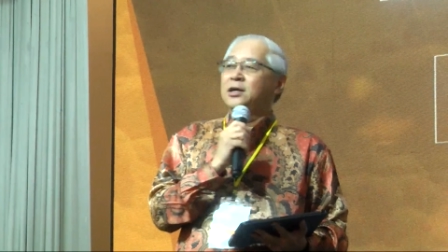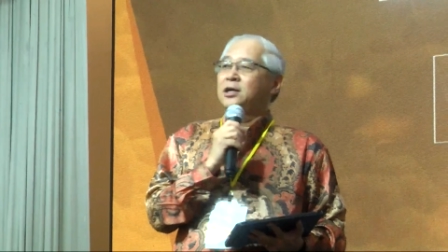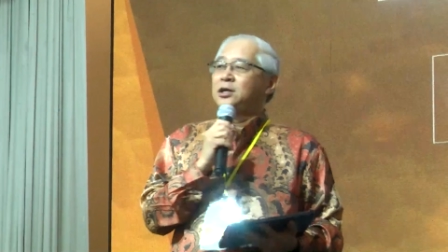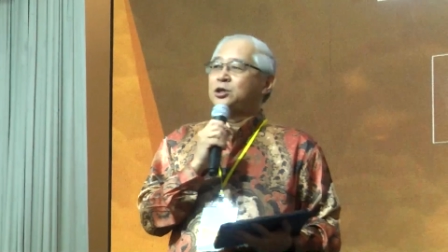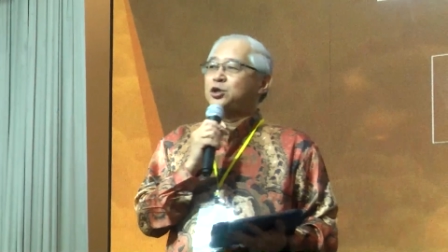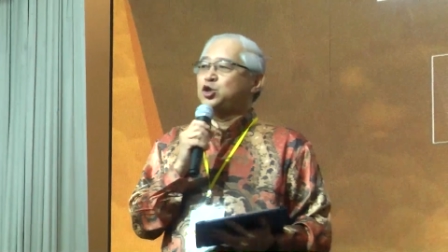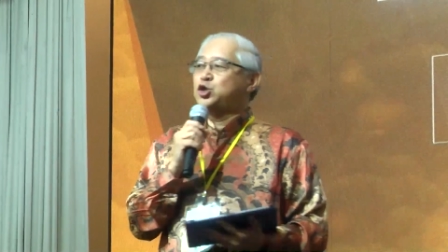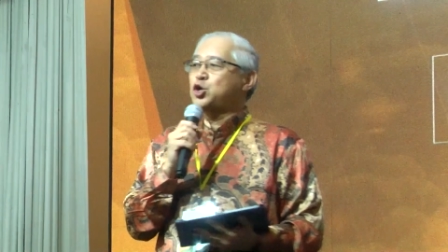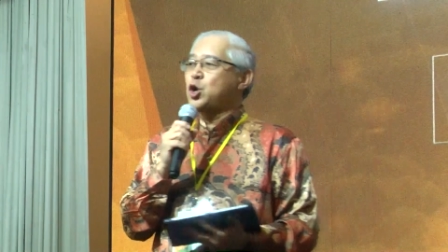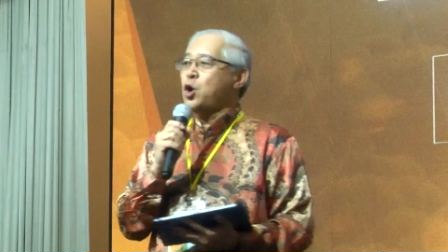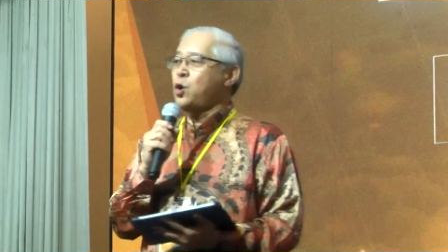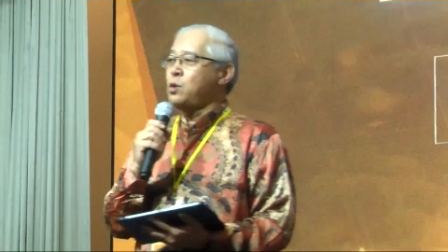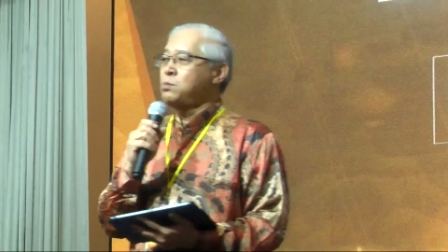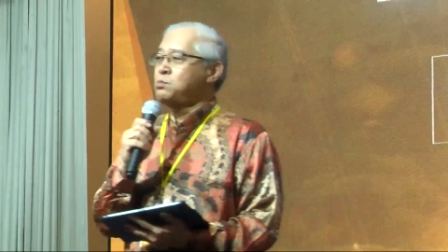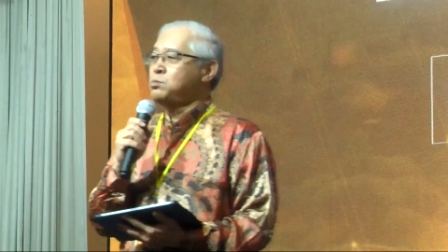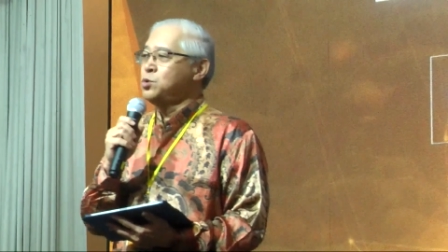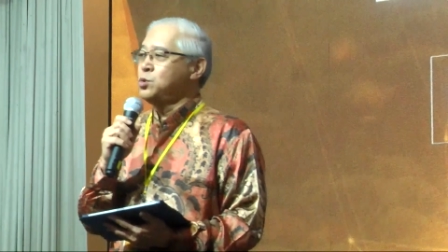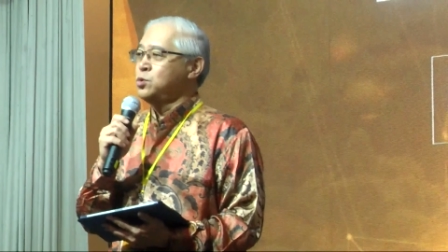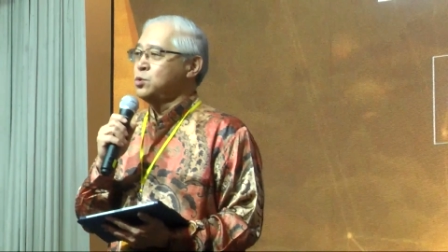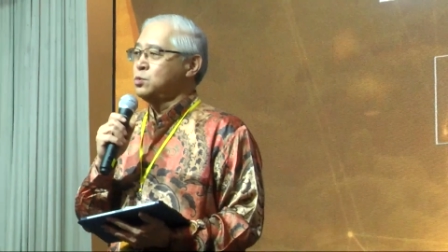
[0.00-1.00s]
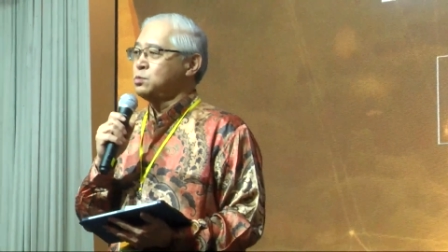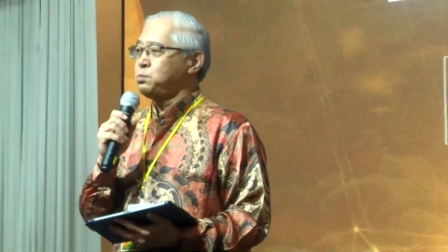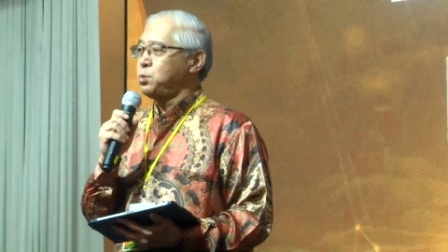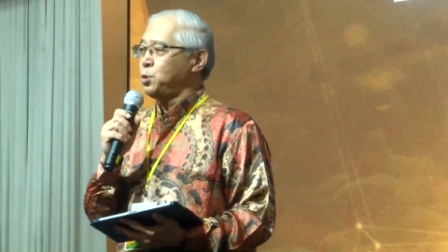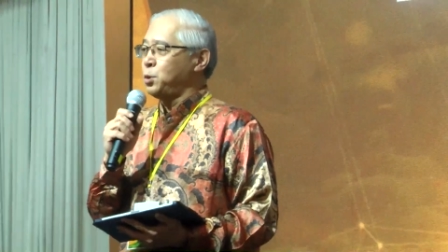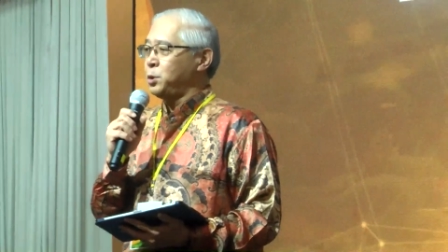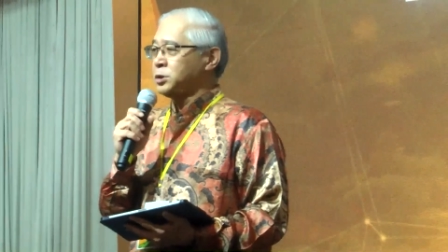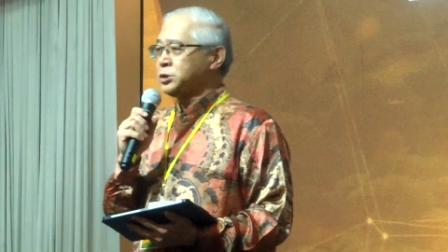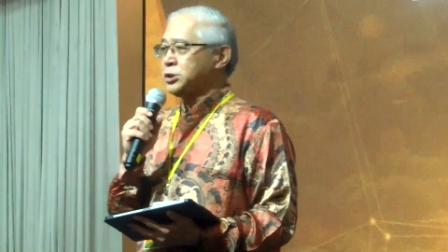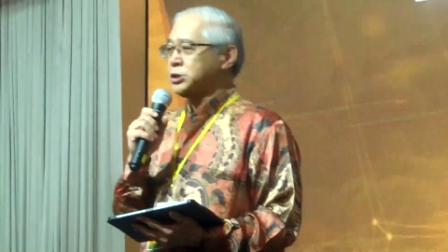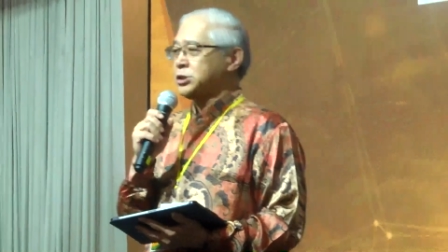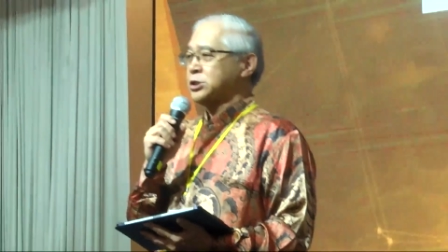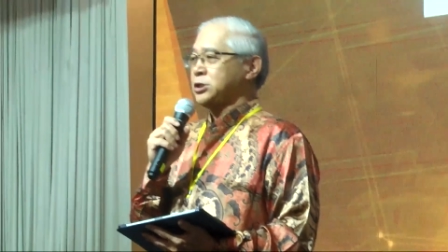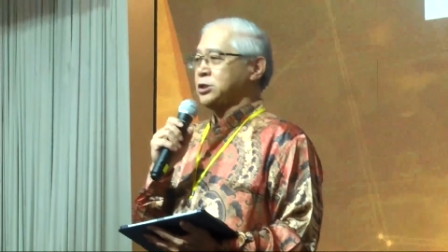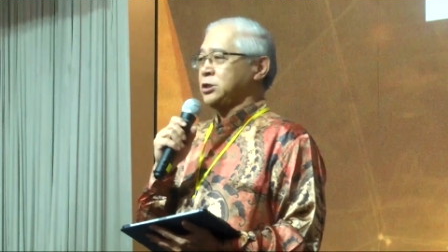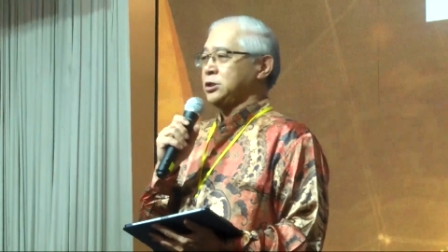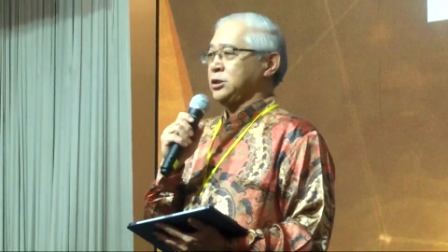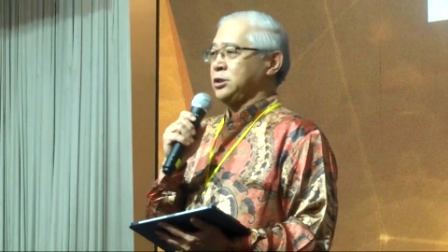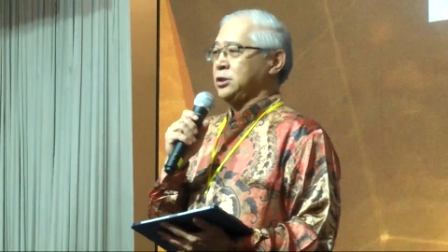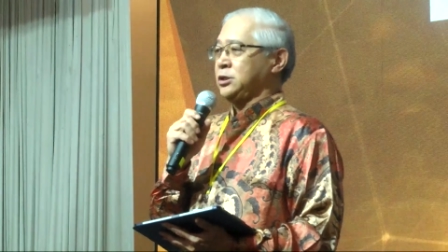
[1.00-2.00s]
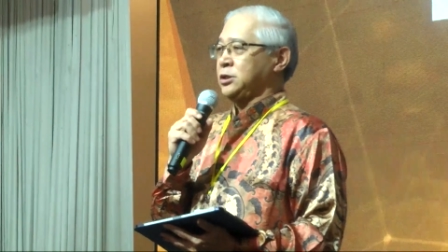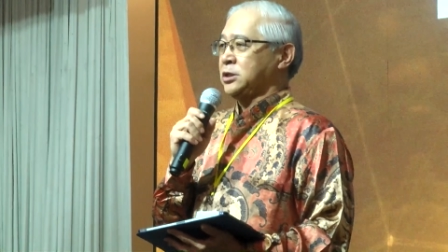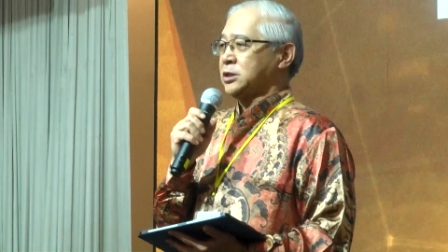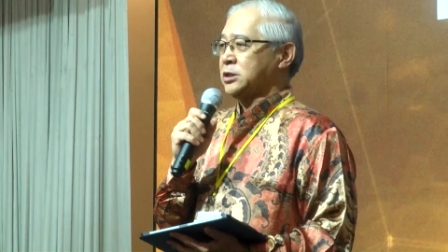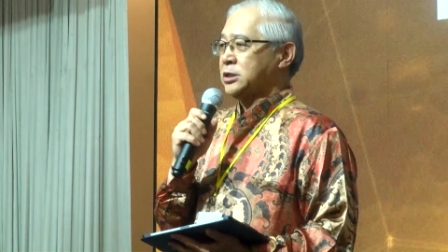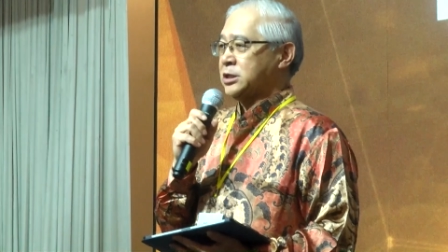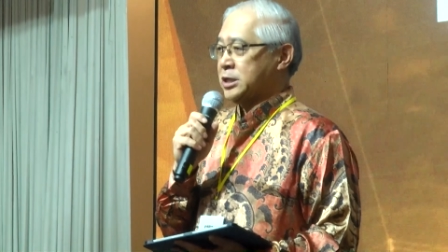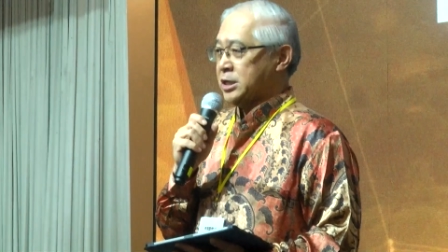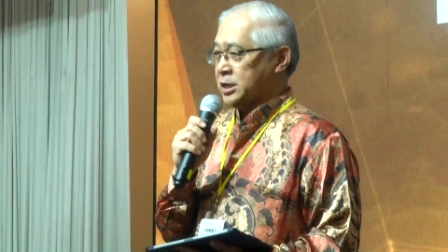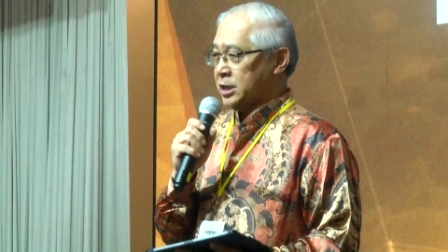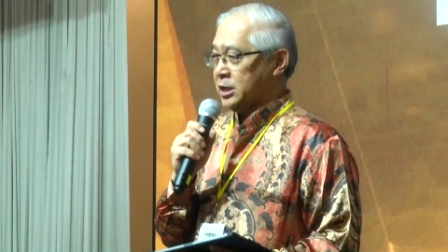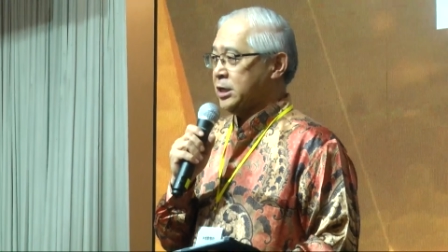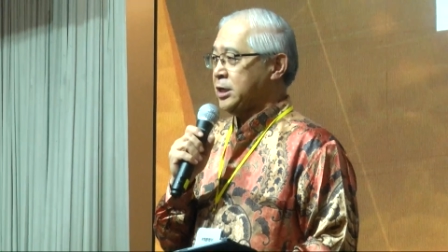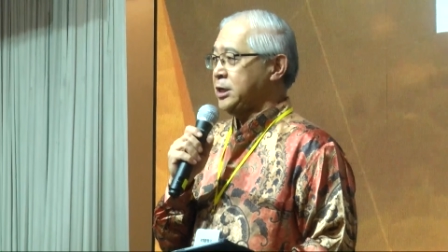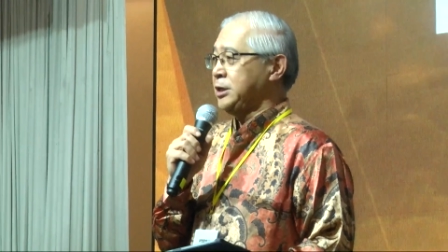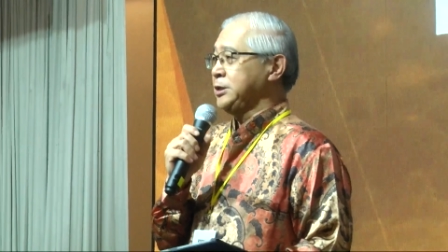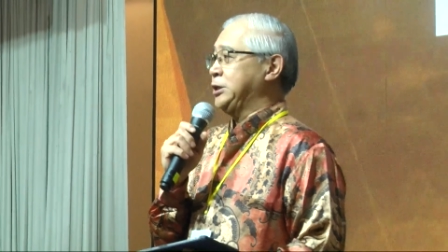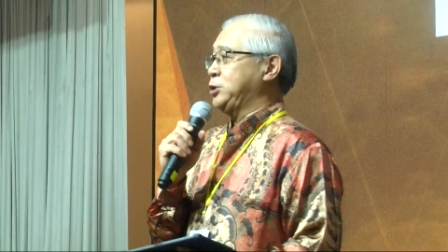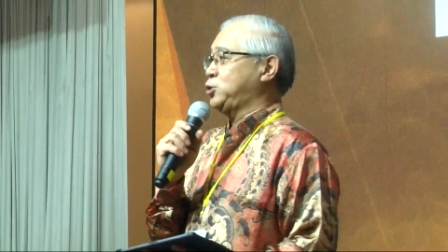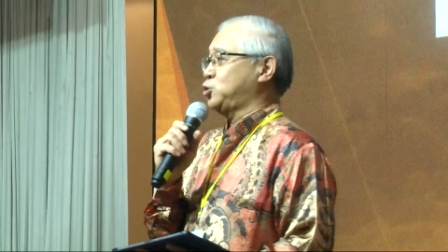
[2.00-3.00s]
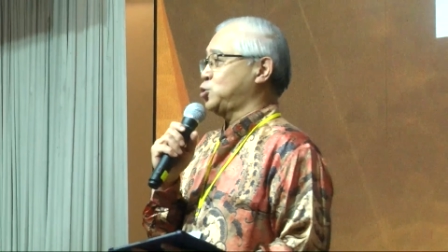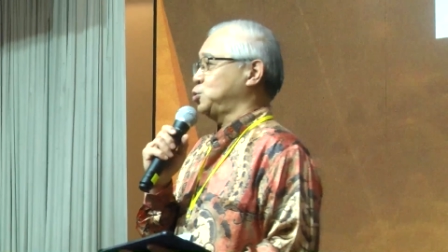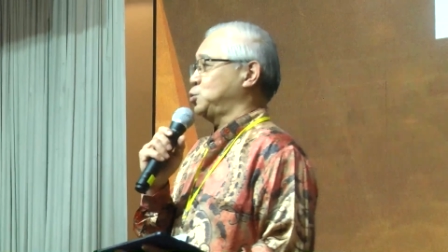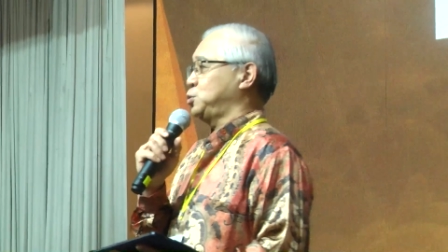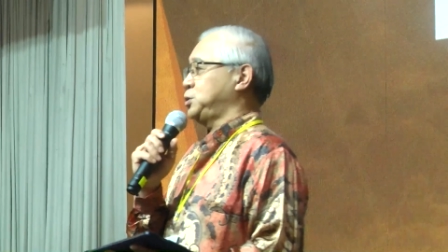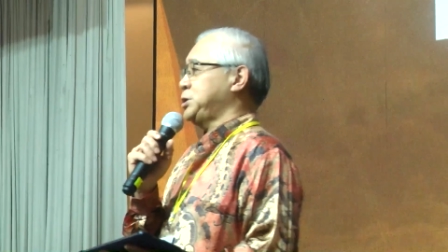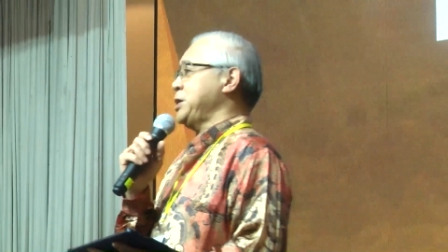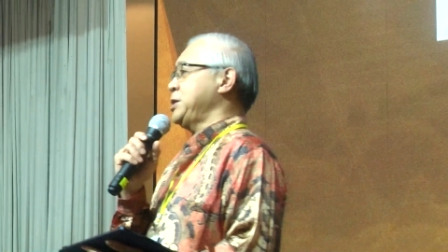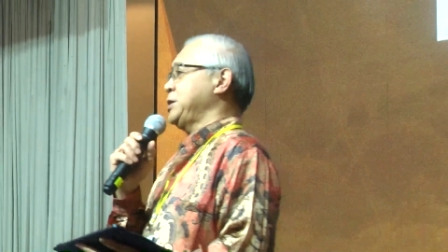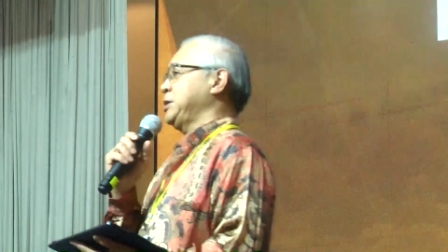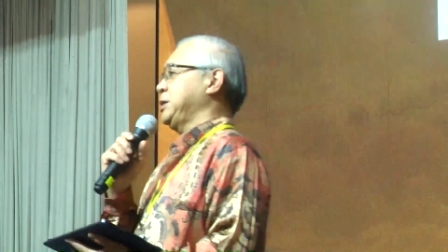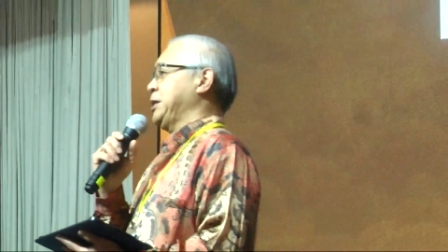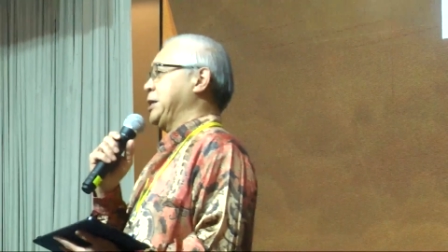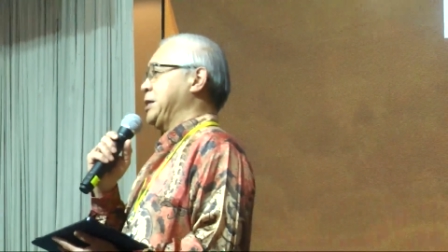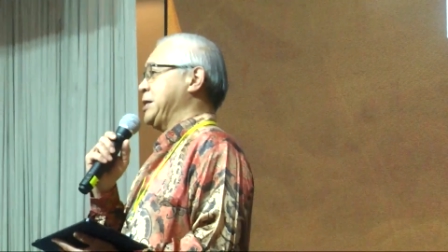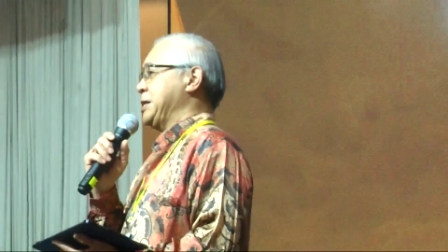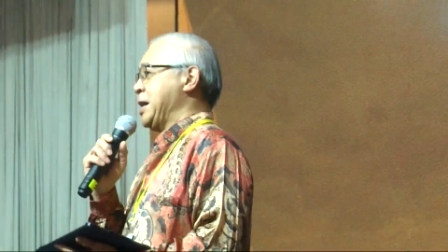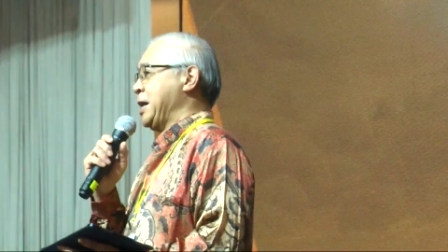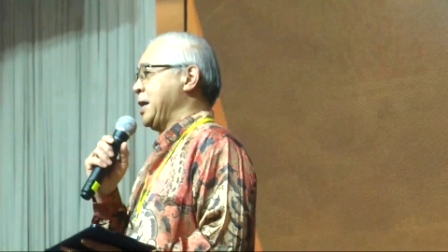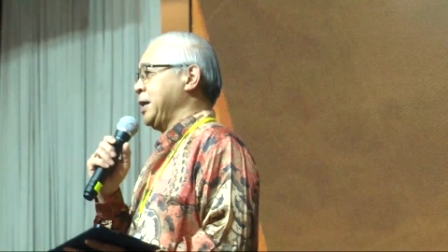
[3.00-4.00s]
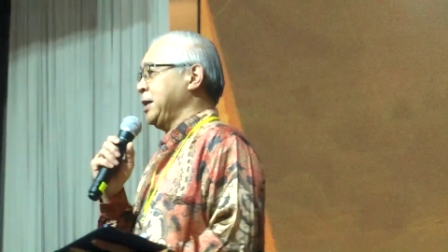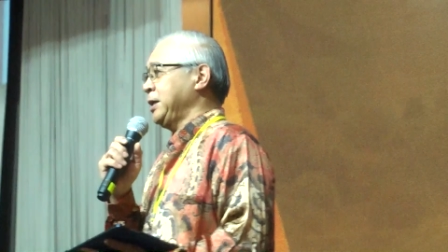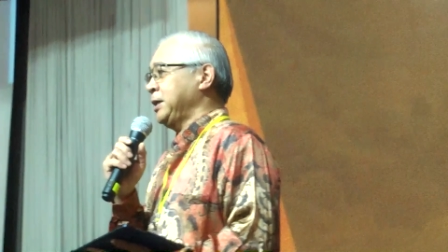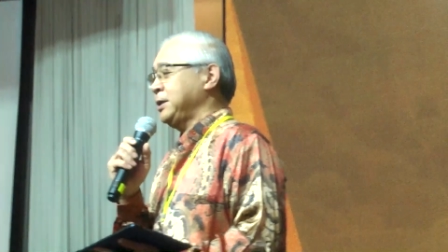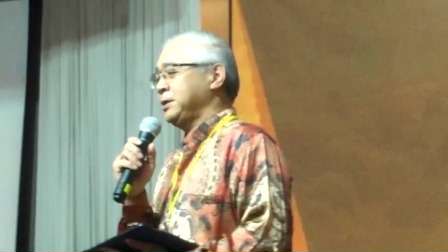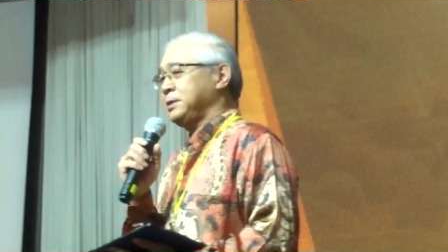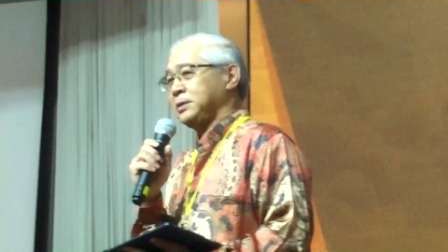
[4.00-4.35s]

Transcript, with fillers: 教牧博士科的主任梁